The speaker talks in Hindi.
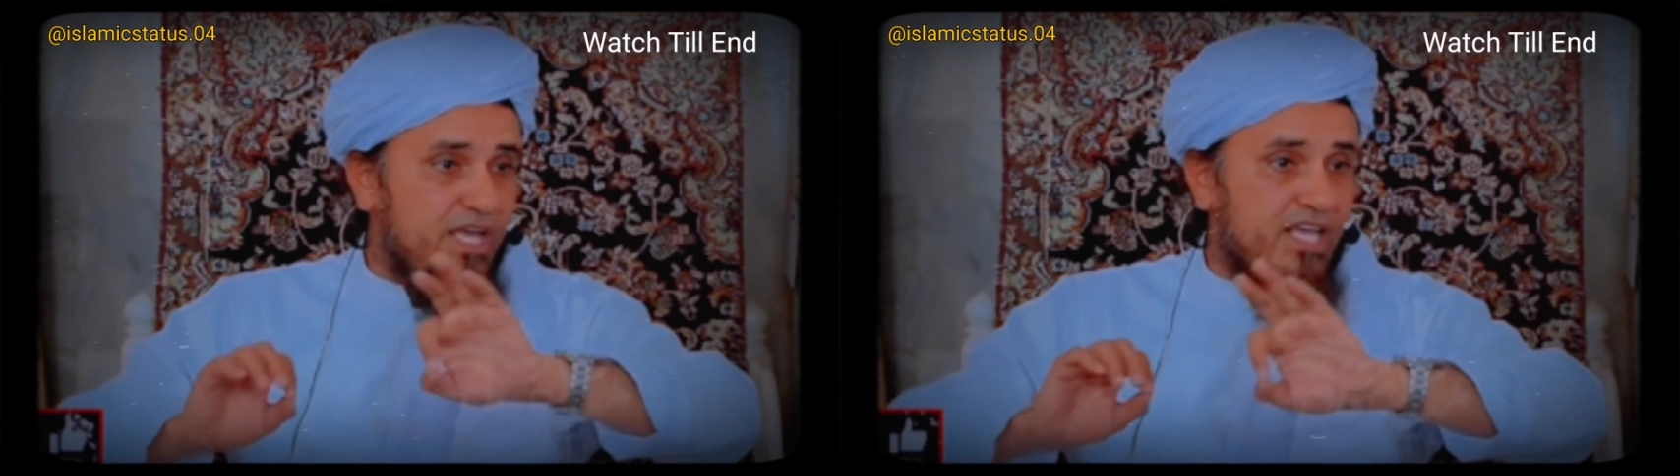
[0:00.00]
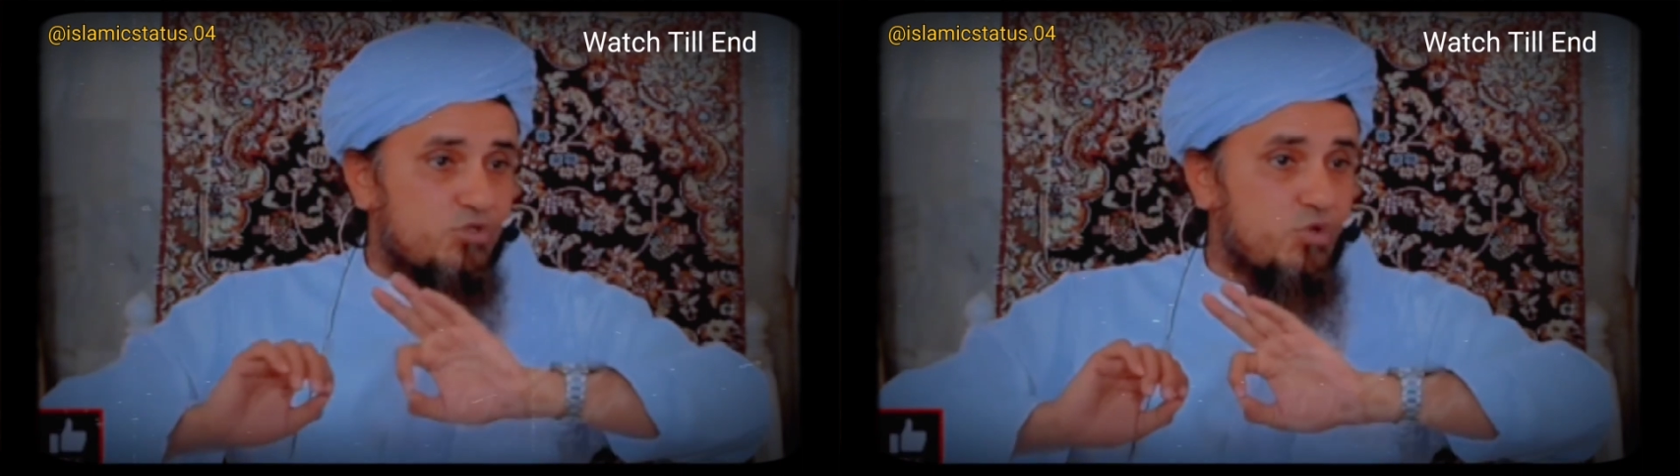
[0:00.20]

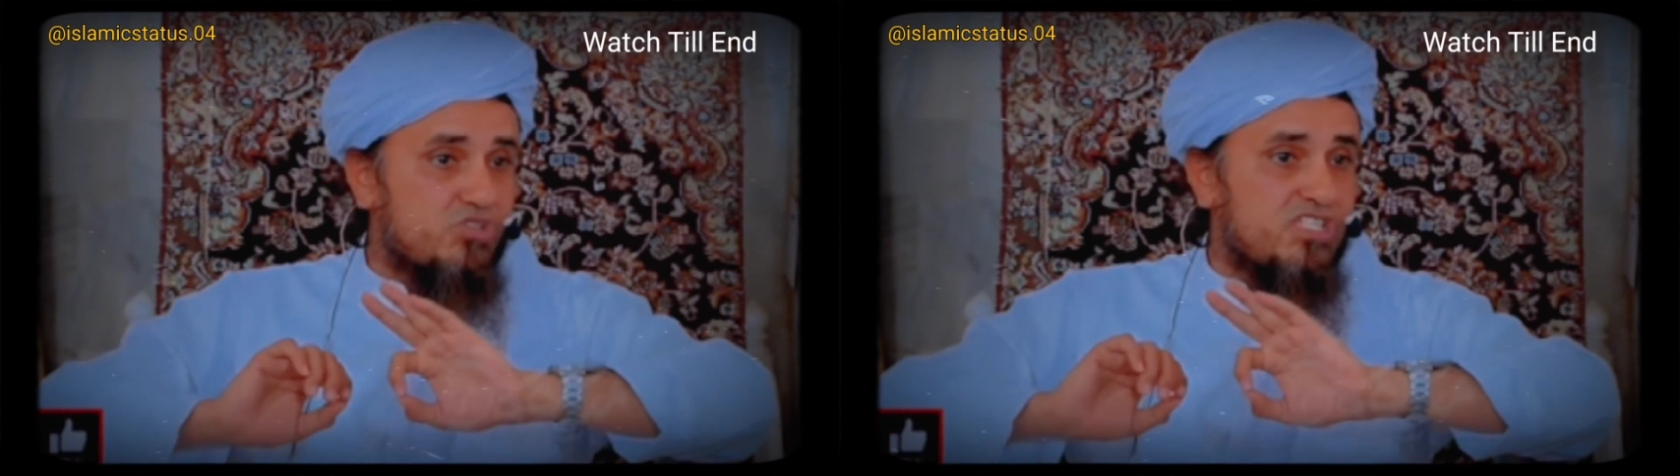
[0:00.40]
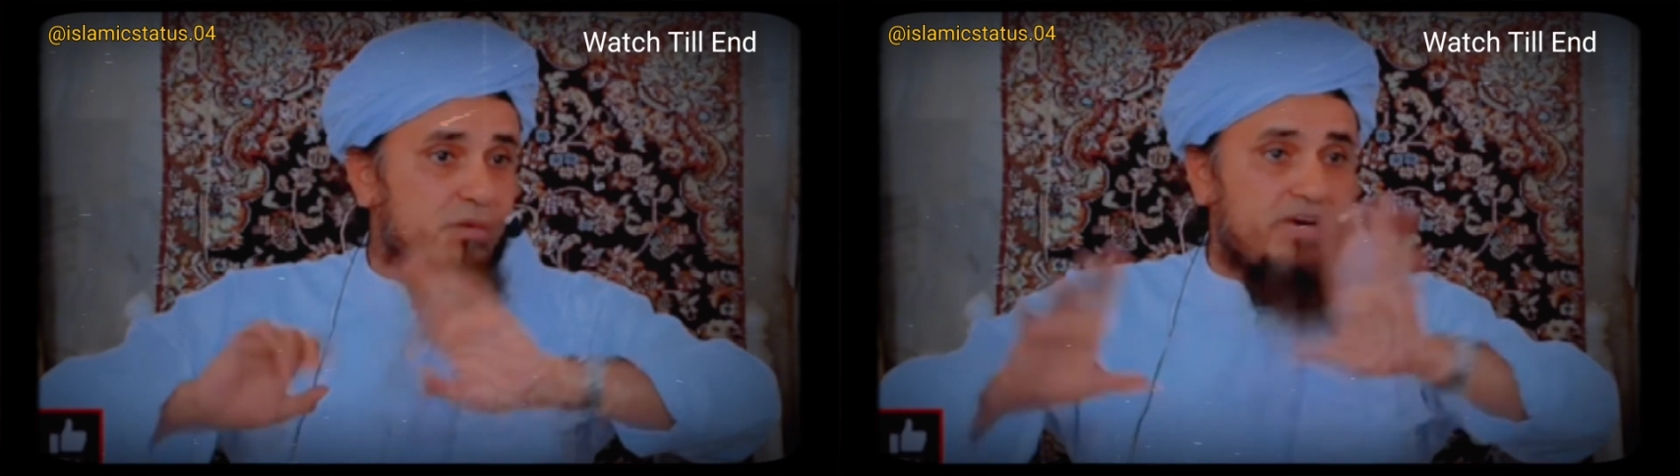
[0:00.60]
वैक
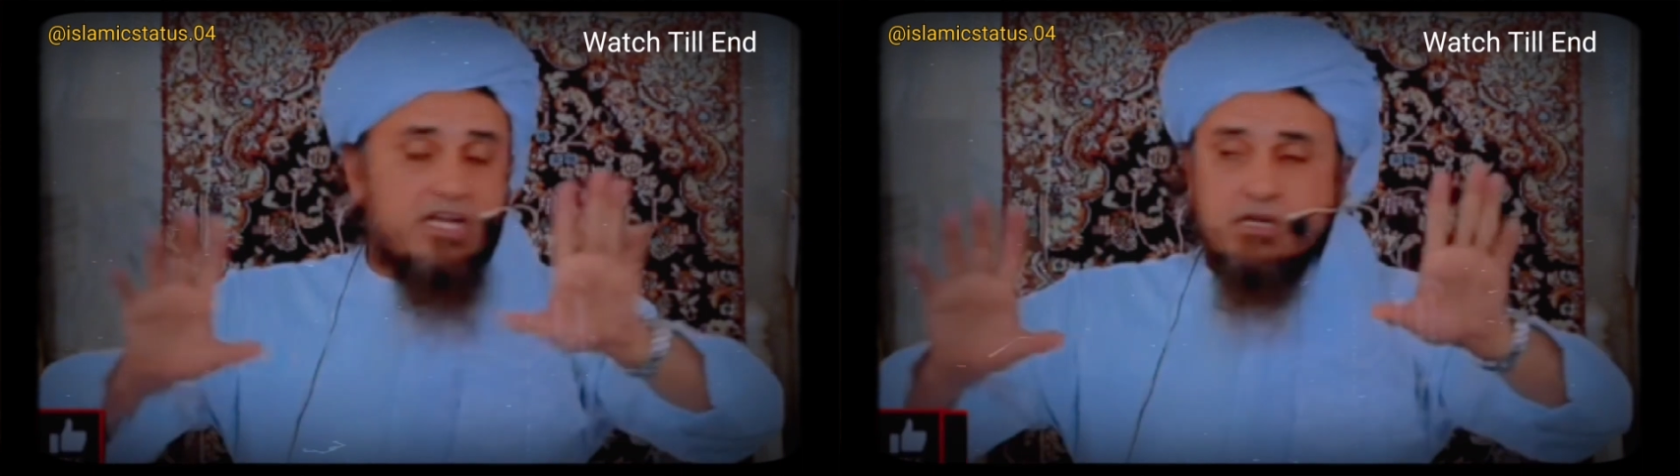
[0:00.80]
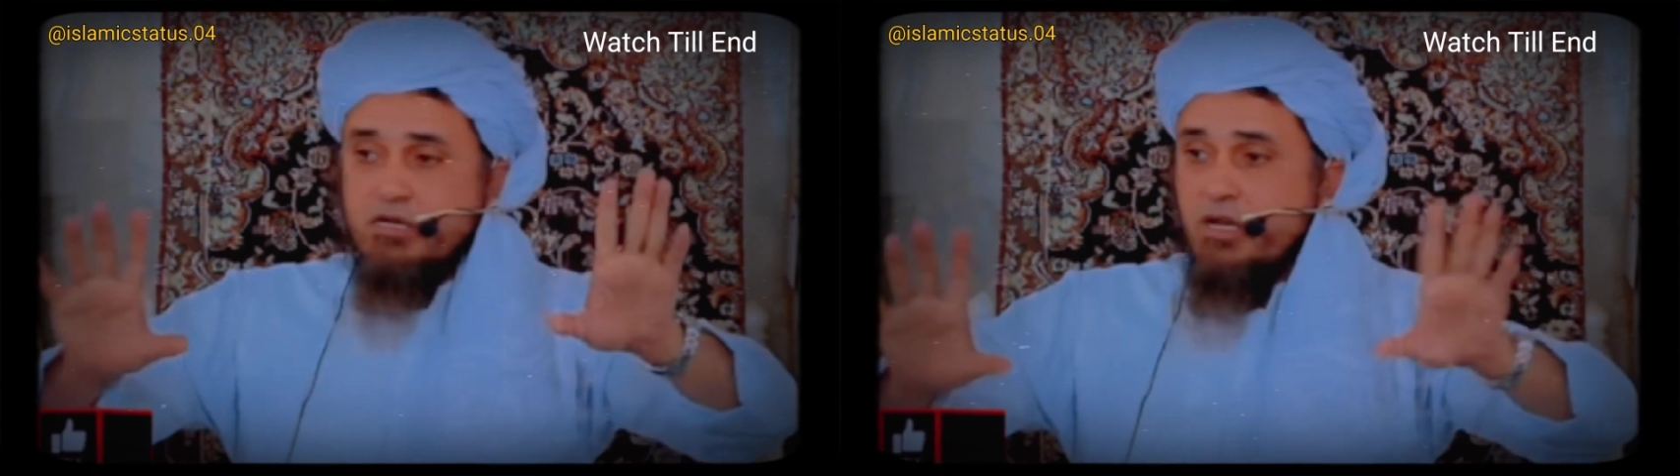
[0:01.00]
सुर
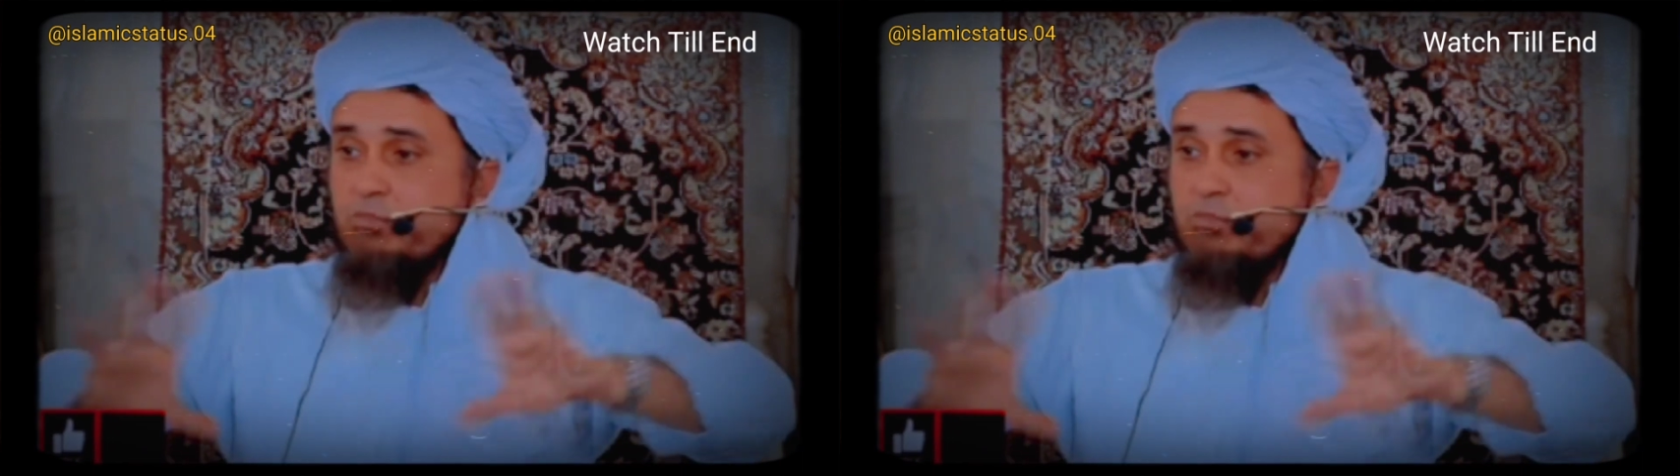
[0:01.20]
समन